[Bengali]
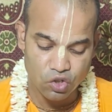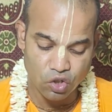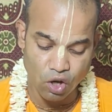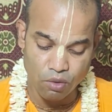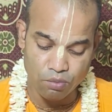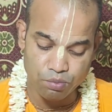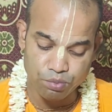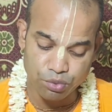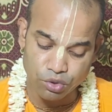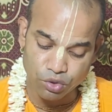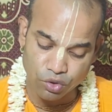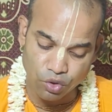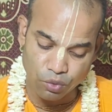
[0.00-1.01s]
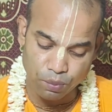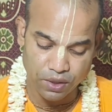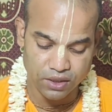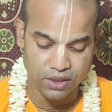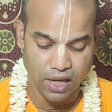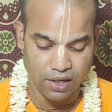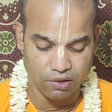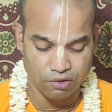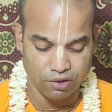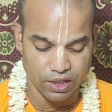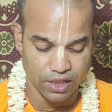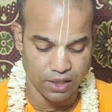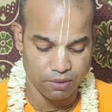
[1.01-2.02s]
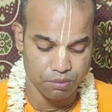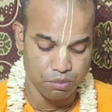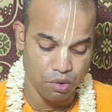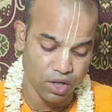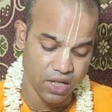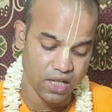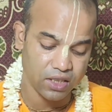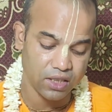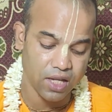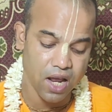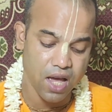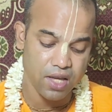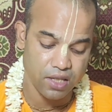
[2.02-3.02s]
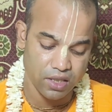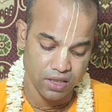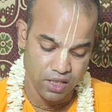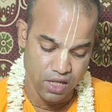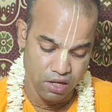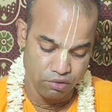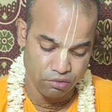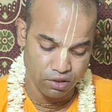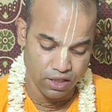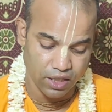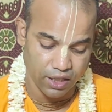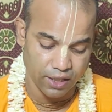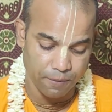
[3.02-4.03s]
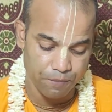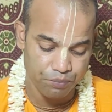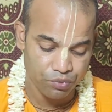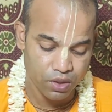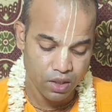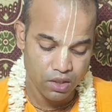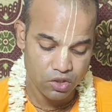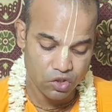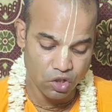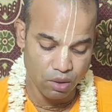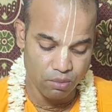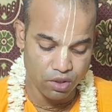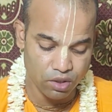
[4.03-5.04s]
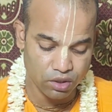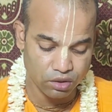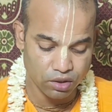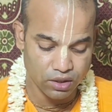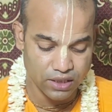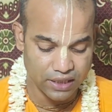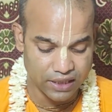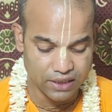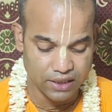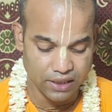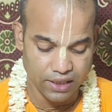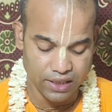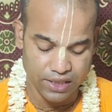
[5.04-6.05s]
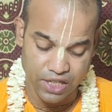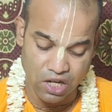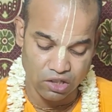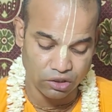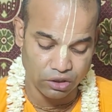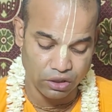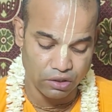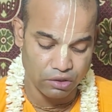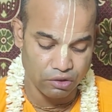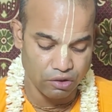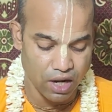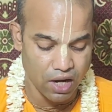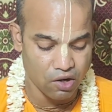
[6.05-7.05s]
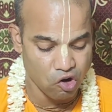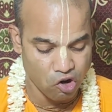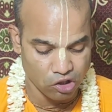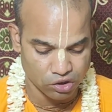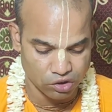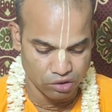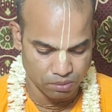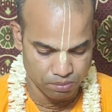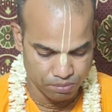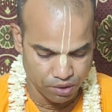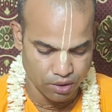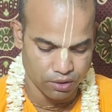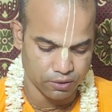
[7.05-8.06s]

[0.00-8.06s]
সম্পূর্ণরূপে ত্যাগ করে মনের দ্বারা ইন্দ্রিয়গুলিকে সমস্ত দিক থেকে নিয়ন্ত্রণ করা কর্তব্য